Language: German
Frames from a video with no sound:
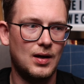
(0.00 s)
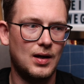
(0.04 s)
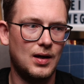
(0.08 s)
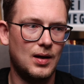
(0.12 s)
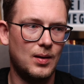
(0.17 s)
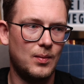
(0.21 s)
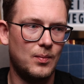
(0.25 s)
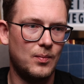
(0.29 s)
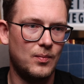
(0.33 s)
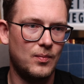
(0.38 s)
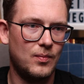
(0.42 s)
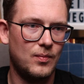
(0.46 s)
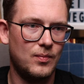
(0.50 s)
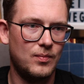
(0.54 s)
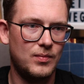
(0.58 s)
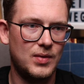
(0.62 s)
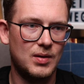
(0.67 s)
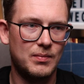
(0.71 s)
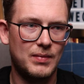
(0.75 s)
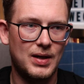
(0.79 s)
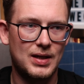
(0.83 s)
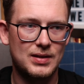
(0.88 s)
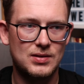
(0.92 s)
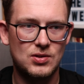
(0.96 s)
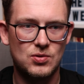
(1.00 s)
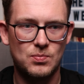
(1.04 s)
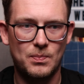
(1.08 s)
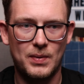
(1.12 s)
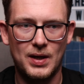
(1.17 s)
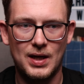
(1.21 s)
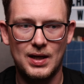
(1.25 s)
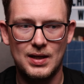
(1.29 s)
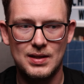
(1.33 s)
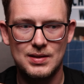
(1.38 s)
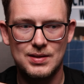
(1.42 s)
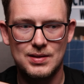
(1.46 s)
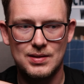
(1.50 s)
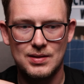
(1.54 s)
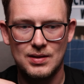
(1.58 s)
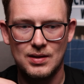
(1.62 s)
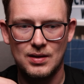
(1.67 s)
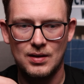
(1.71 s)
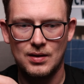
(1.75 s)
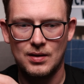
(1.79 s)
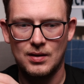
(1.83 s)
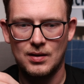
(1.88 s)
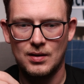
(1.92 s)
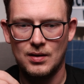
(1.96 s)
Ähm, mir macht es Spaß,
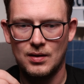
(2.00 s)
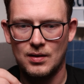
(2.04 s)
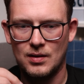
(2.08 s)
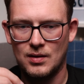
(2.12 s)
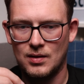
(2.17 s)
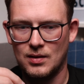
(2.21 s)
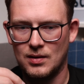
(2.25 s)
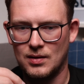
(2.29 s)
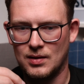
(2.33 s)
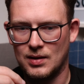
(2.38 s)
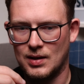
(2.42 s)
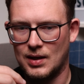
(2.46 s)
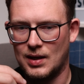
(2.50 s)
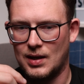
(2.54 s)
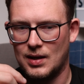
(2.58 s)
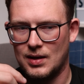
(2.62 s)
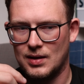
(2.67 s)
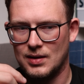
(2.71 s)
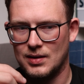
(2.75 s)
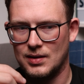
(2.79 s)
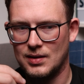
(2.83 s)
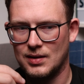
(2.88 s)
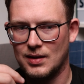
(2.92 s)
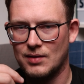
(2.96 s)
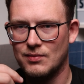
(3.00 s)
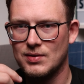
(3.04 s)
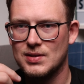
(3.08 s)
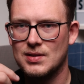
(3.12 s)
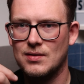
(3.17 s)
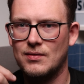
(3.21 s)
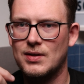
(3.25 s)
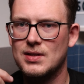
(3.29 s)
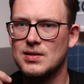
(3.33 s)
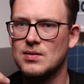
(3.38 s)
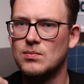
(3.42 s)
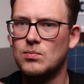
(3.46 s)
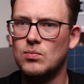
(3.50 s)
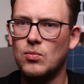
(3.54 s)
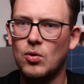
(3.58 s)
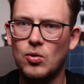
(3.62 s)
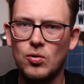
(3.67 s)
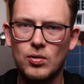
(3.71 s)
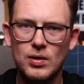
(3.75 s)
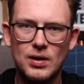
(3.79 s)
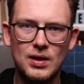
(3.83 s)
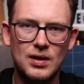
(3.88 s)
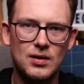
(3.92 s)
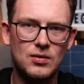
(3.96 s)
ja, in gewisser Weise
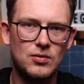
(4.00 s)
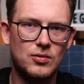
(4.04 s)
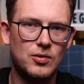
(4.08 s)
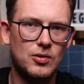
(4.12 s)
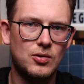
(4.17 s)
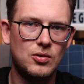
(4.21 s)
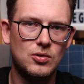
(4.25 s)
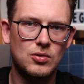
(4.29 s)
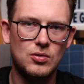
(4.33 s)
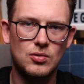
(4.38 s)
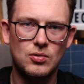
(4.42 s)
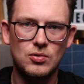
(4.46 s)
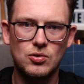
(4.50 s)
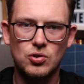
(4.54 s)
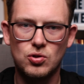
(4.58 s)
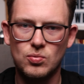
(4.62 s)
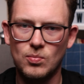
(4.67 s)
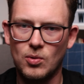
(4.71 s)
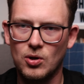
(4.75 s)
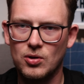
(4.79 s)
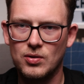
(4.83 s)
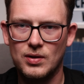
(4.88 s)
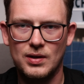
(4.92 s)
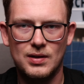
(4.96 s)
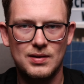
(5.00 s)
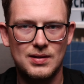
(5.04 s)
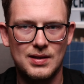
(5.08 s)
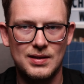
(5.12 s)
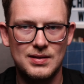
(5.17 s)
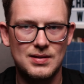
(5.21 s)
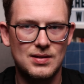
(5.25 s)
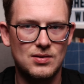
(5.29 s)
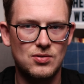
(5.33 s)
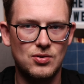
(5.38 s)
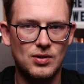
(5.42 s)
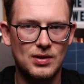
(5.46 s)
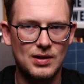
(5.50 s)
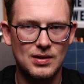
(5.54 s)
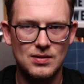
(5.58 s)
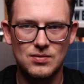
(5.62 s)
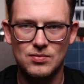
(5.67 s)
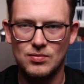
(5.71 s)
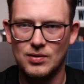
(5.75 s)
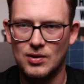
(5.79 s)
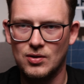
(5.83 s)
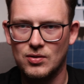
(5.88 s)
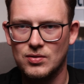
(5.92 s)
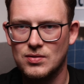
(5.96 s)
Mode und, und Schmuck und das ganze Zeug
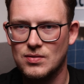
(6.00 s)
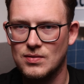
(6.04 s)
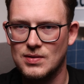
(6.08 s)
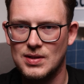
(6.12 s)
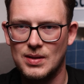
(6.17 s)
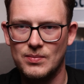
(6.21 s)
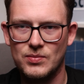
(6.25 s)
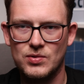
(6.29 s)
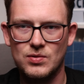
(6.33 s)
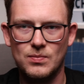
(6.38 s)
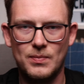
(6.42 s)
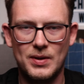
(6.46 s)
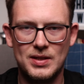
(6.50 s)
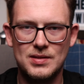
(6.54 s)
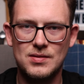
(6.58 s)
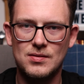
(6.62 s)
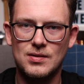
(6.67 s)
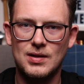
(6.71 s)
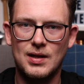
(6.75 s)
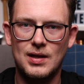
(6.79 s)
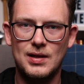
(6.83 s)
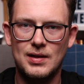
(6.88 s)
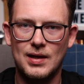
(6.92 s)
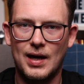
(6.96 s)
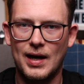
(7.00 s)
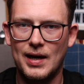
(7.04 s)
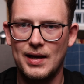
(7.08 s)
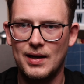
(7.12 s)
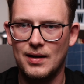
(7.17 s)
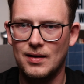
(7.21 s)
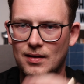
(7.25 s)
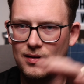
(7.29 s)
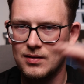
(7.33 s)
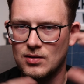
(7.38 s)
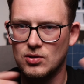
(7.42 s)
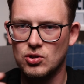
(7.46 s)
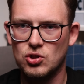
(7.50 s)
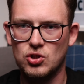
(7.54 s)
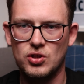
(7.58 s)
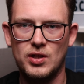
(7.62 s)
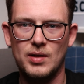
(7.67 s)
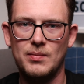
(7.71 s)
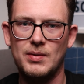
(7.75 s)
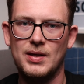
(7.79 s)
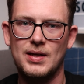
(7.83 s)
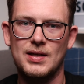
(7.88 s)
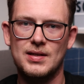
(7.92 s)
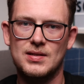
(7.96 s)
dazu auch noch zusammenzupassen und halt ein
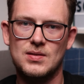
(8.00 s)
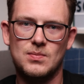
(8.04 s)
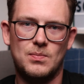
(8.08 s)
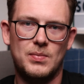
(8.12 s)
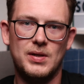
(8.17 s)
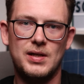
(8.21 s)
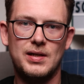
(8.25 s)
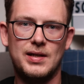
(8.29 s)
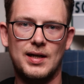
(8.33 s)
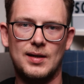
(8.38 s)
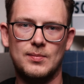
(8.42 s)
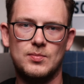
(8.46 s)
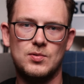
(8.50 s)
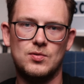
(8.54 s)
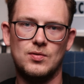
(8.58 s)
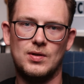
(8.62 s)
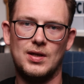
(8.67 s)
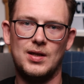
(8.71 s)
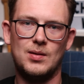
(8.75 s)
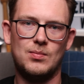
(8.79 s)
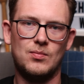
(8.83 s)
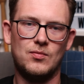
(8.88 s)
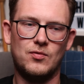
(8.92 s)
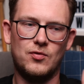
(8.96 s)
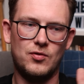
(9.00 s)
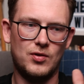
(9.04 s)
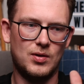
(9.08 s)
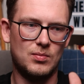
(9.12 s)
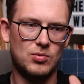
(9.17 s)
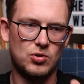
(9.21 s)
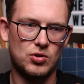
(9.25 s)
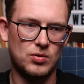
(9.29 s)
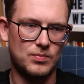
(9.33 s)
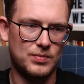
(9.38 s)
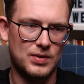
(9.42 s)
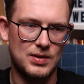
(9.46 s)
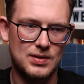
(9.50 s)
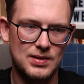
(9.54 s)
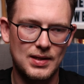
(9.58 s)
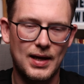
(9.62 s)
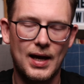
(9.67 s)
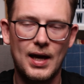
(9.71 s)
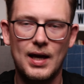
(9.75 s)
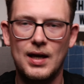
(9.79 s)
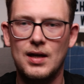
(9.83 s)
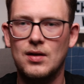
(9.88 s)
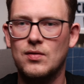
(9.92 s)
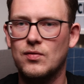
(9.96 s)
stimmiges Bild abzugeben für eine bestimmte
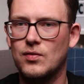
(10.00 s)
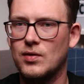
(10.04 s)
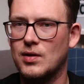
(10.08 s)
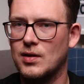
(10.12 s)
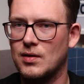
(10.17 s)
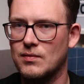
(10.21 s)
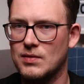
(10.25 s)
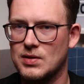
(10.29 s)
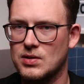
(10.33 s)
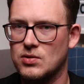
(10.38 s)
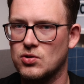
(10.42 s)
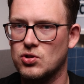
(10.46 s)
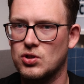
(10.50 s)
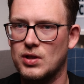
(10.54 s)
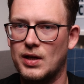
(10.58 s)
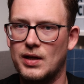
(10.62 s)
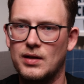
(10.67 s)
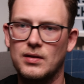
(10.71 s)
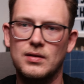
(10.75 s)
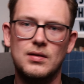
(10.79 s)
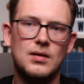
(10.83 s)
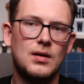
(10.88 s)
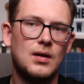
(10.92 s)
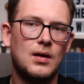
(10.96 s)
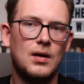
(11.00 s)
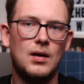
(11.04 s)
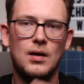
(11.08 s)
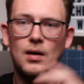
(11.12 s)
Zeit, für einen gewissen Stand